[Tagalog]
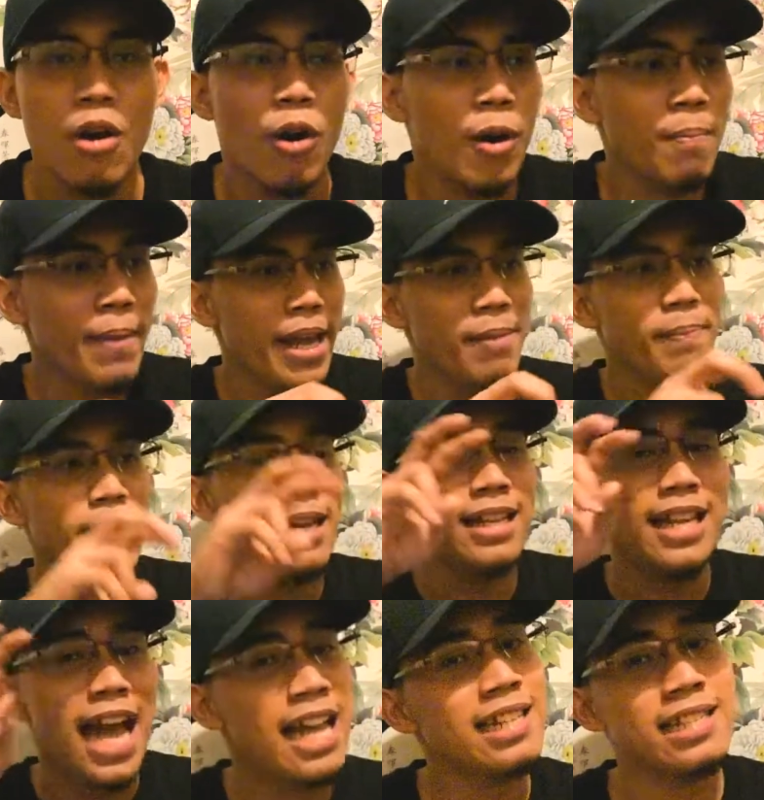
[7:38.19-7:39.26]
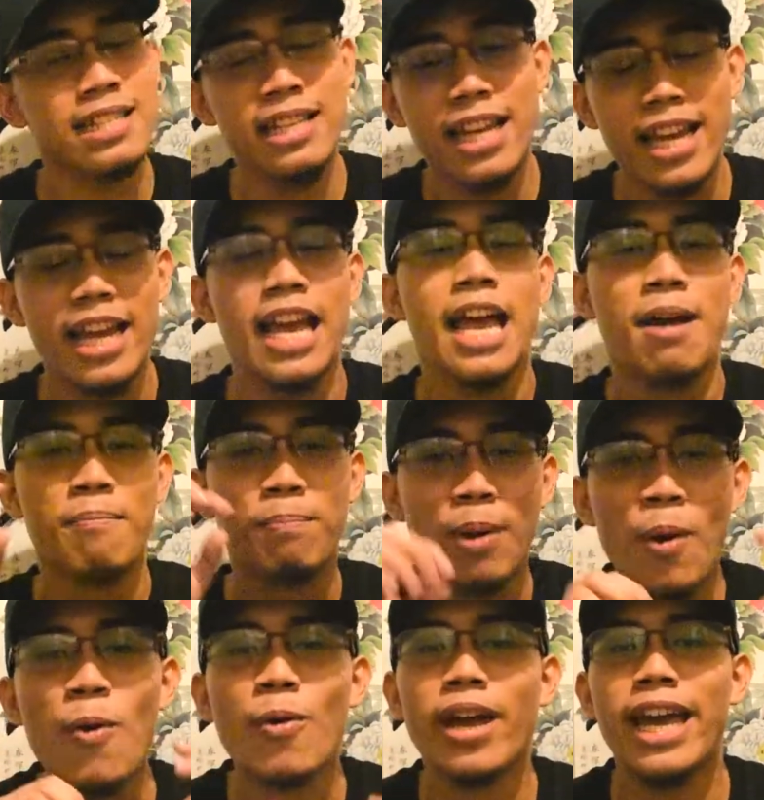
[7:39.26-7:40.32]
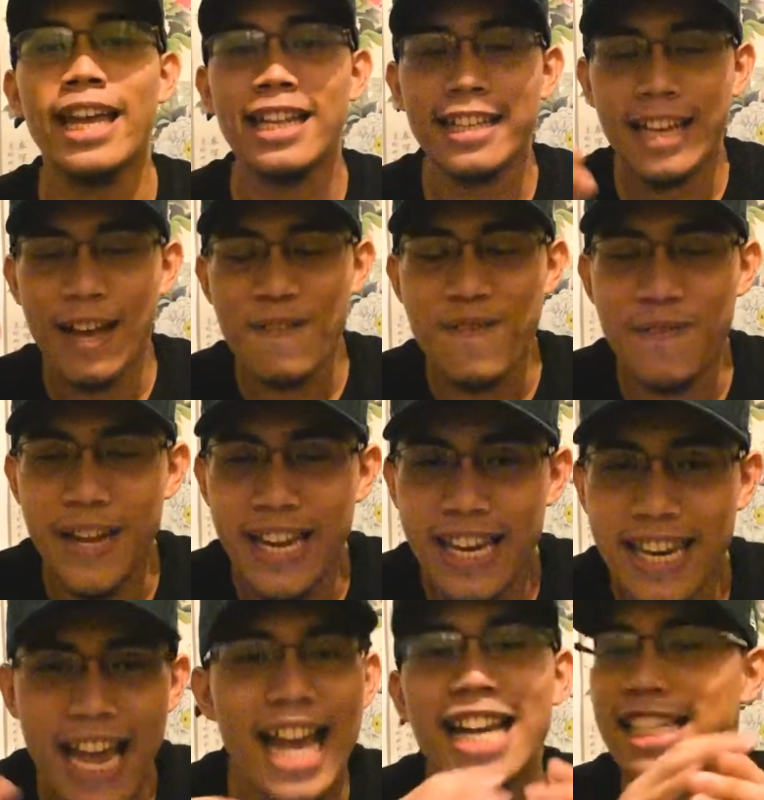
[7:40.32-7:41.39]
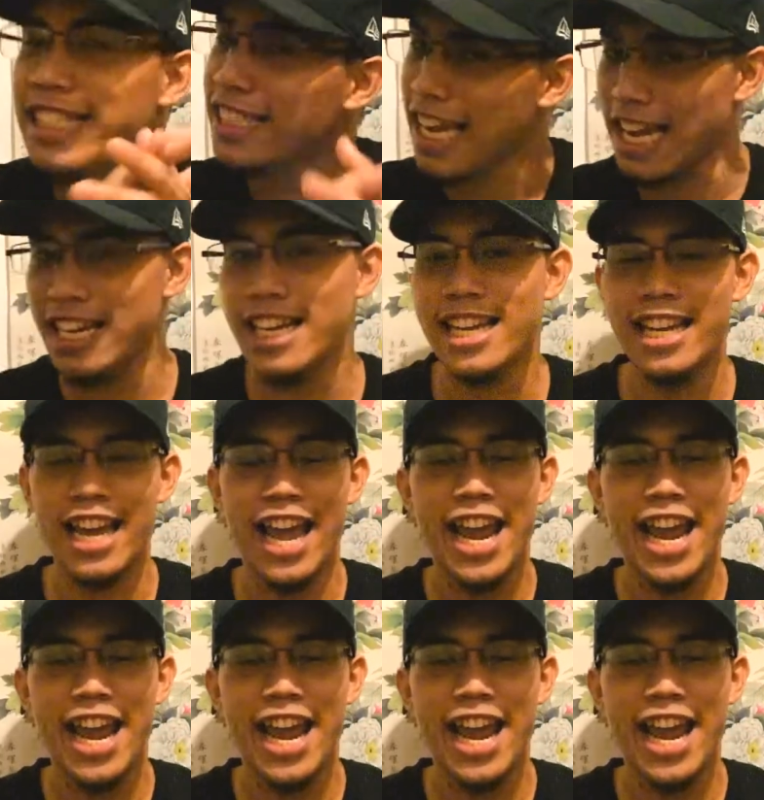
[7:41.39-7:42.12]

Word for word: Or maybe lastly, broken ka financially.